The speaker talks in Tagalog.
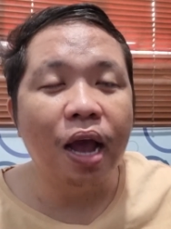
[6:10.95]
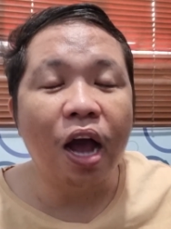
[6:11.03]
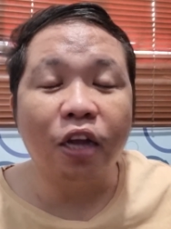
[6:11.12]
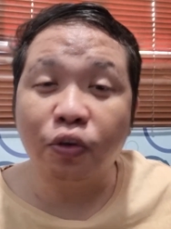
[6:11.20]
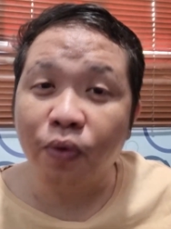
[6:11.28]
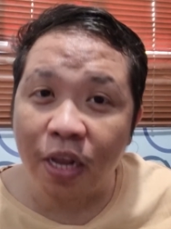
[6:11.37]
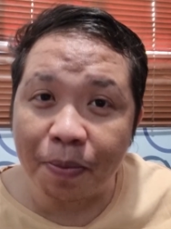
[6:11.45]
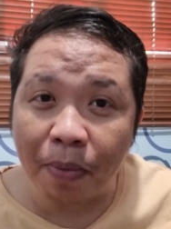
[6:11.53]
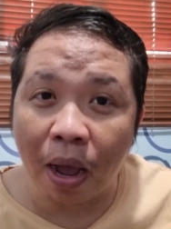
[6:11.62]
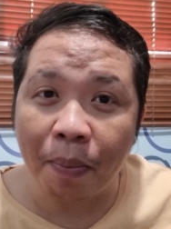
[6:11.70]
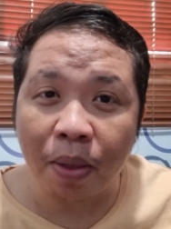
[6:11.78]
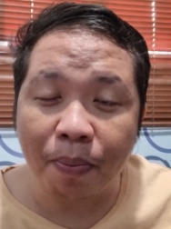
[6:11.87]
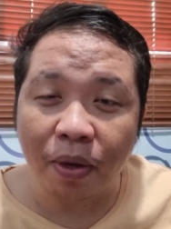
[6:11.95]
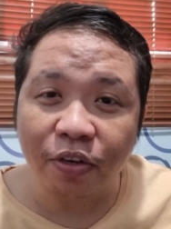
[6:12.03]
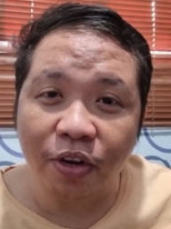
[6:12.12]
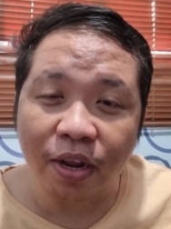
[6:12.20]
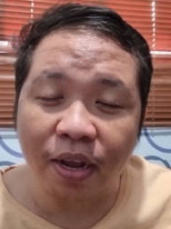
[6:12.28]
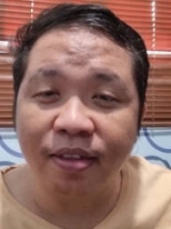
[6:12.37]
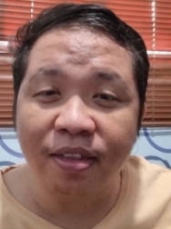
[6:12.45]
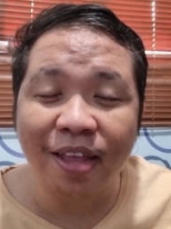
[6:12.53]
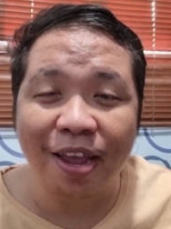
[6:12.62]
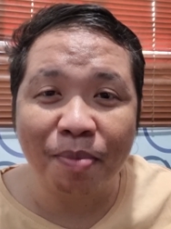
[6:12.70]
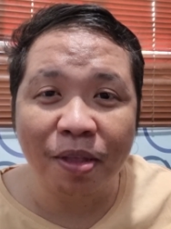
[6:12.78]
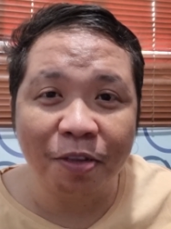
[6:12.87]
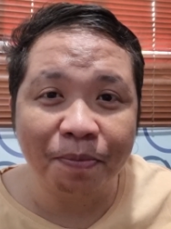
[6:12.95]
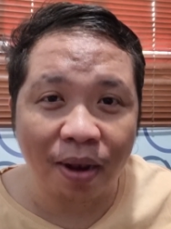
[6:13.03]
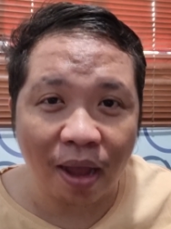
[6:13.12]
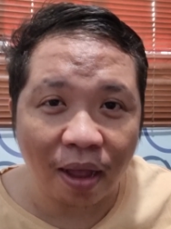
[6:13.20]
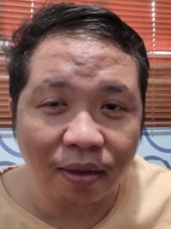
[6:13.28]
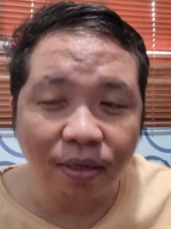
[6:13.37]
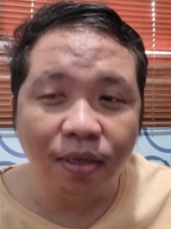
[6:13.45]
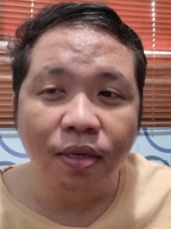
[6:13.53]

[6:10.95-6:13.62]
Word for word: Actually, papi pa siya eh, kasi 9 months pa lang.